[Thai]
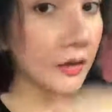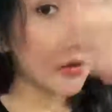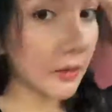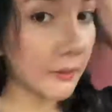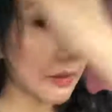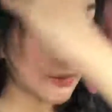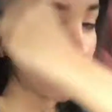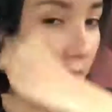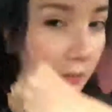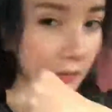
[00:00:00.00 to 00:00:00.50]
ยอม
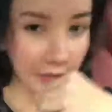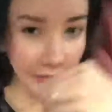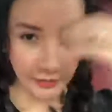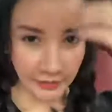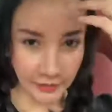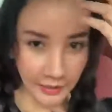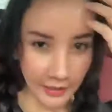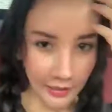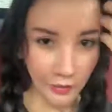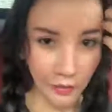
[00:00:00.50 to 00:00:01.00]
รับเลยว่าการ
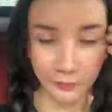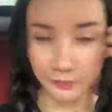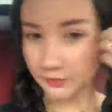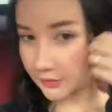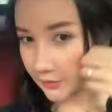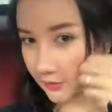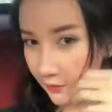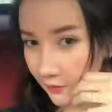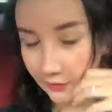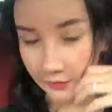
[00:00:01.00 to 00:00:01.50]
ที่ทารองพื้น
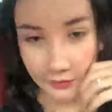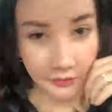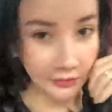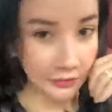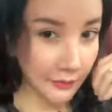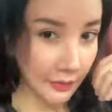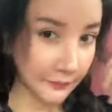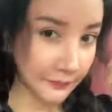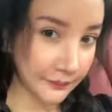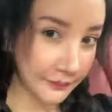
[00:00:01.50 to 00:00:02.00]
ยี่ห้อนี้คือ
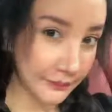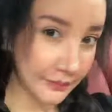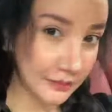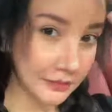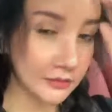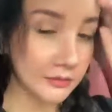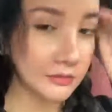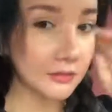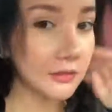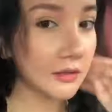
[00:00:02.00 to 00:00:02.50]
แบบ
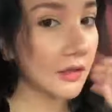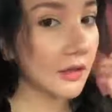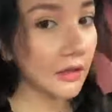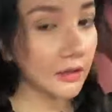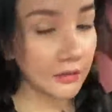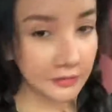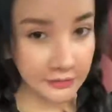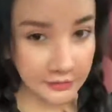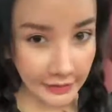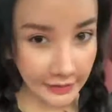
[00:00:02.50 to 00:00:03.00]
คือ
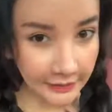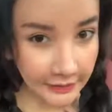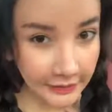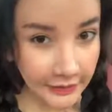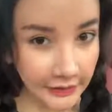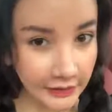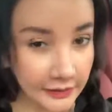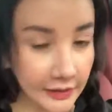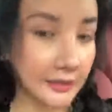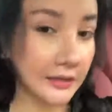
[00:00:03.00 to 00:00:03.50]
คือใช้ดี
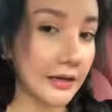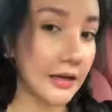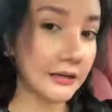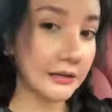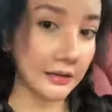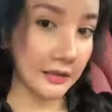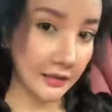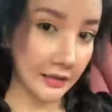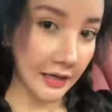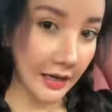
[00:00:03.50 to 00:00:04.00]
แต่งหน้า
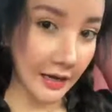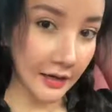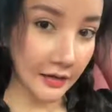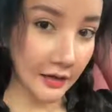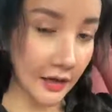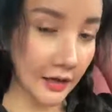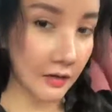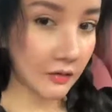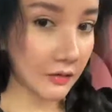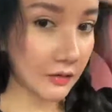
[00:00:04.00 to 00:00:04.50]
ติดง่ายนะ
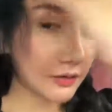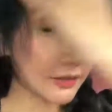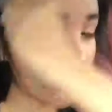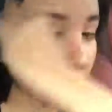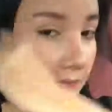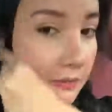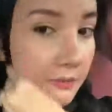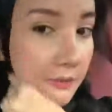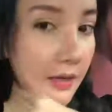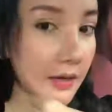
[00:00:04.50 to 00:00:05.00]
คะ แล้วก็เนีย
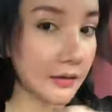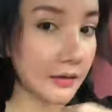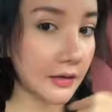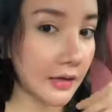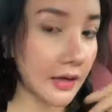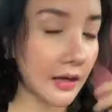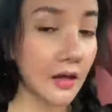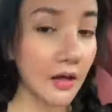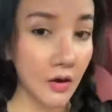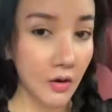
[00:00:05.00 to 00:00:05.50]
นมากๆ นะ
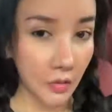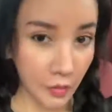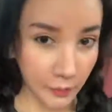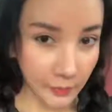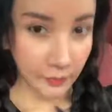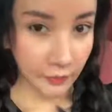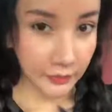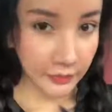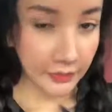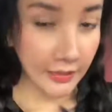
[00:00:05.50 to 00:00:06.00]
คะ โอเป็
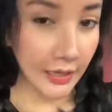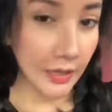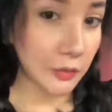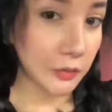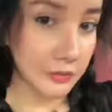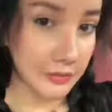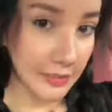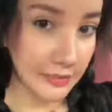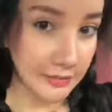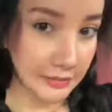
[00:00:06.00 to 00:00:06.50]
นคนที่ทาคู
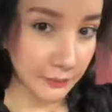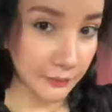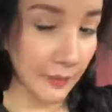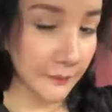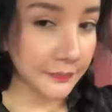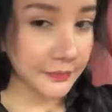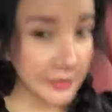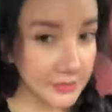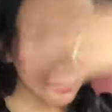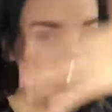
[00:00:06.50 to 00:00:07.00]
ชั่นเสร็จปั๊บ
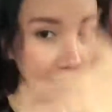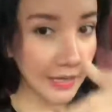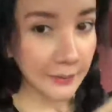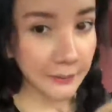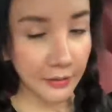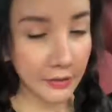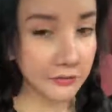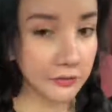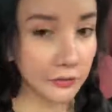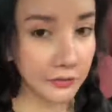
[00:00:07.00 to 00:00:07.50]
ก็จะทา
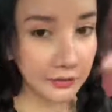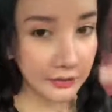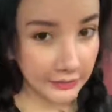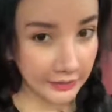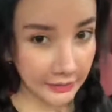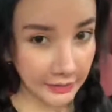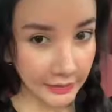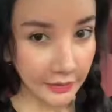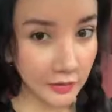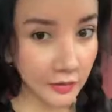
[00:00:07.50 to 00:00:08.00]
แป้งฝุ่น
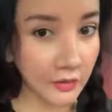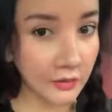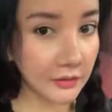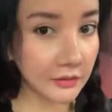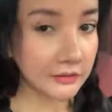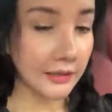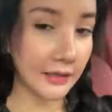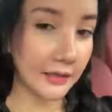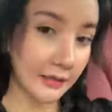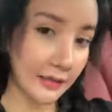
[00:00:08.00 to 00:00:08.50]
เล็กๆ น้อยๆ แล้วก็
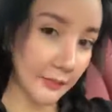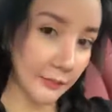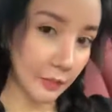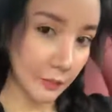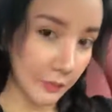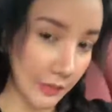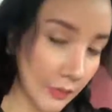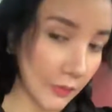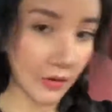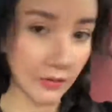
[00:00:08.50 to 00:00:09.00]
แต่งหน้า
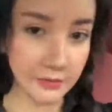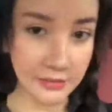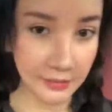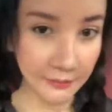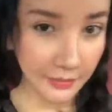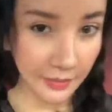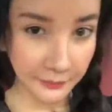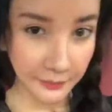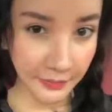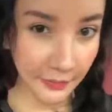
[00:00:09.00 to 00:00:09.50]
เบาๆ ออกจาก
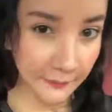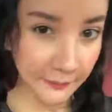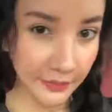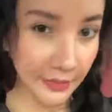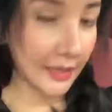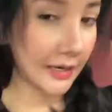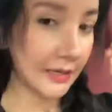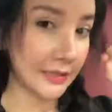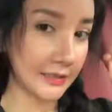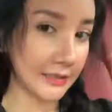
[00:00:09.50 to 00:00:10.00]
บ้านไปทำ
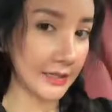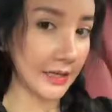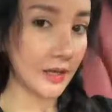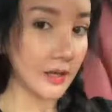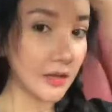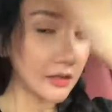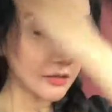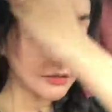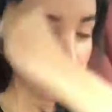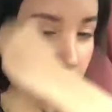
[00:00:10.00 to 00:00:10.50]
งานอะไรเงี้ย
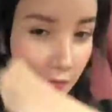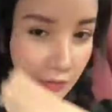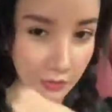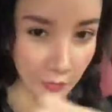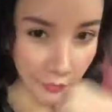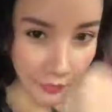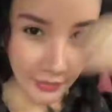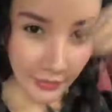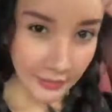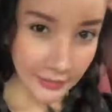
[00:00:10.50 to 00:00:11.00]
ซึ่งบอกเลย
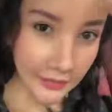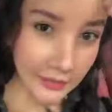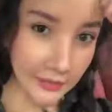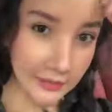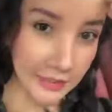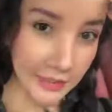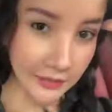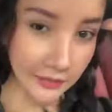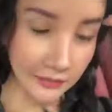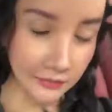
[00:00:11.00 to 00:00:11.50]
ว่าใครที่ได้
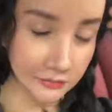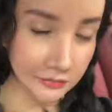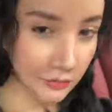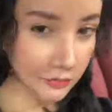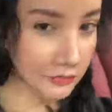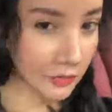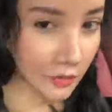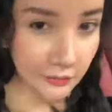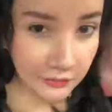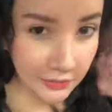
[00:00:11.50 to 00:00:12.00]
ใช้ คือต้อง
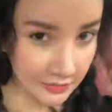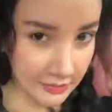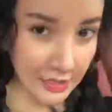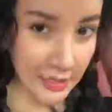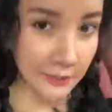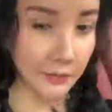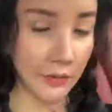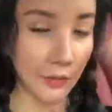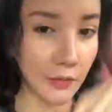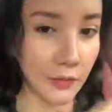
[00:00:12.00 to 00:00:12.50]
ต้องติดใจ
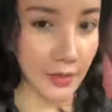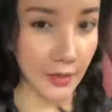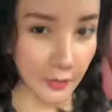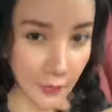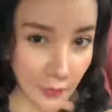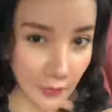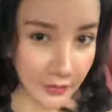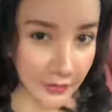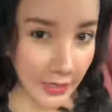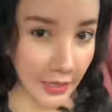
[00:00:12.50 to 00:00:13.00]
เหมือนโอแน่น
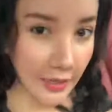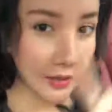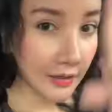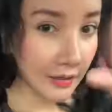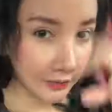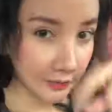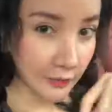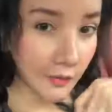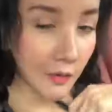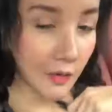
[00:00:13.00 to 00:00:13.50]
อนนะคะ
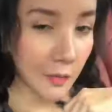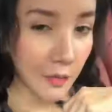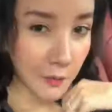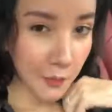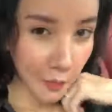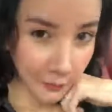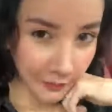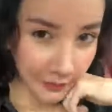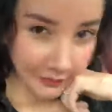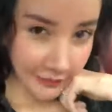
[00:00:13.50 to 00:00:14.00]
เดี๋ยวเราลองมาพ
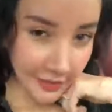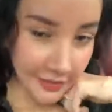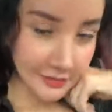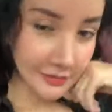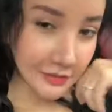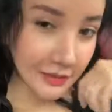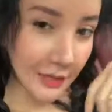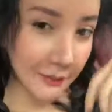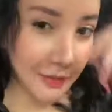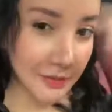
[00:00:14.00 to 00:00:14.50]
บกันค่ะ สิ
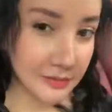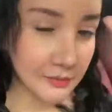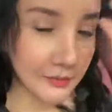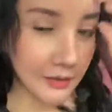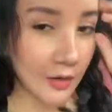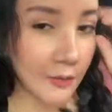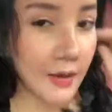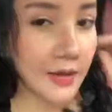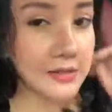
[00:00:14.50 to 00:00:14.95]
นค้า89